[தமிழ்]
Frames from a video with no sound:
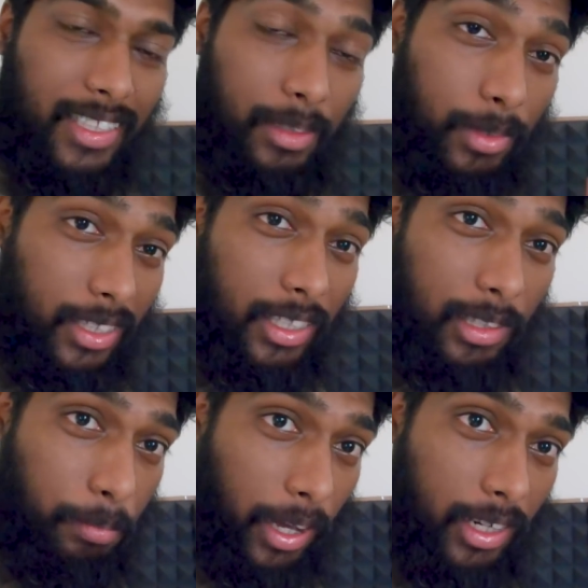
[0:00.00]
அதே மாதிரி
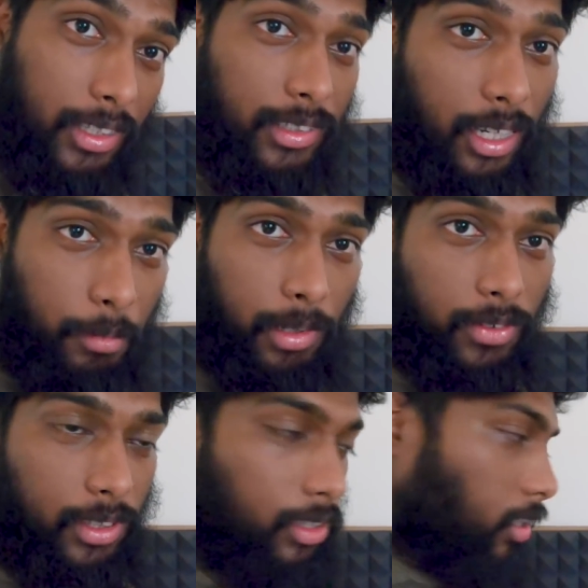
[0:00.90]
இந்த பேனல்ஸ் எல்லாமே
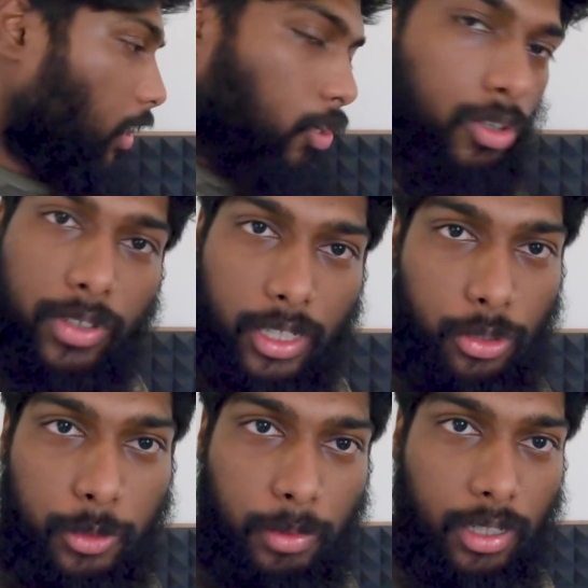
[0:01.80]
வந்து எக்கோவை ரெடியூஸ்